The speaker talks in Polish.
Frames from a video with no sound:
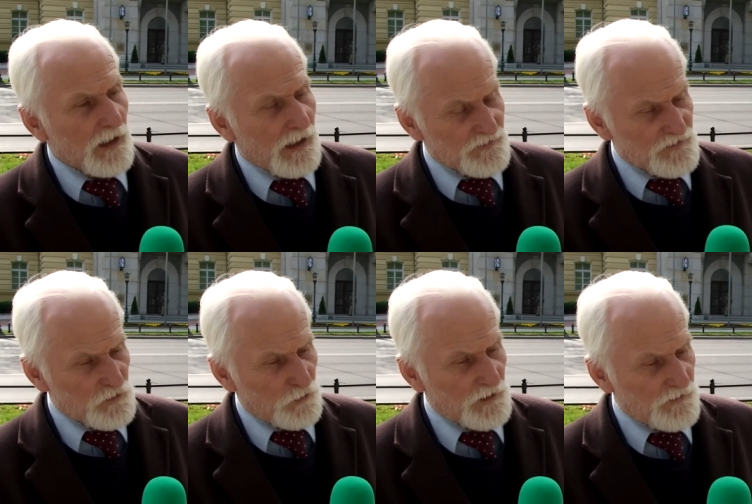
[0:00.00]
a z
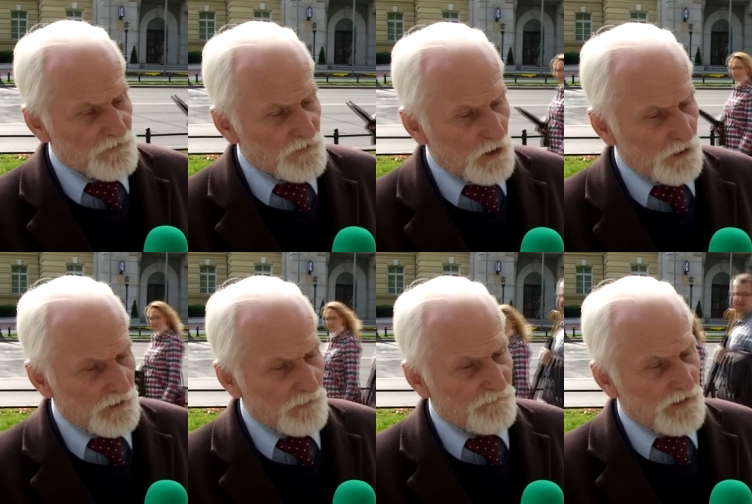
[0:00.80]
drugiej
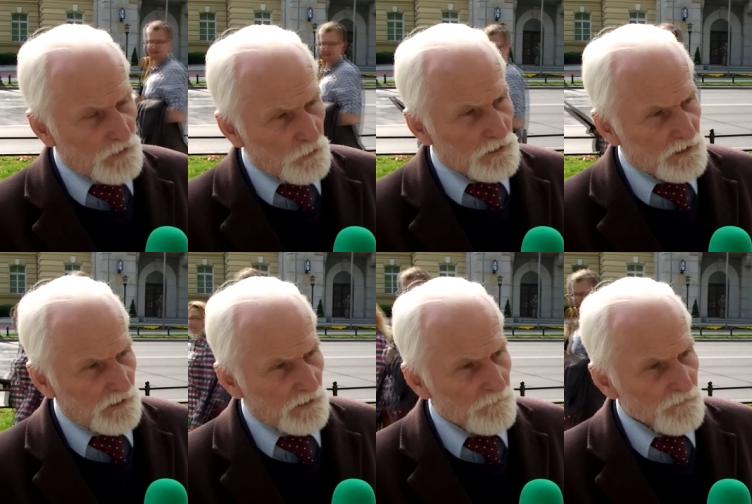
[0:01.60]
strony
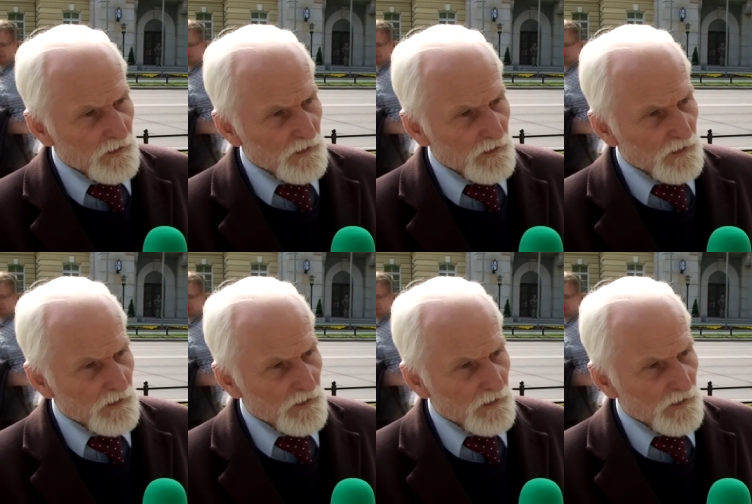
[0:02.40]
warunki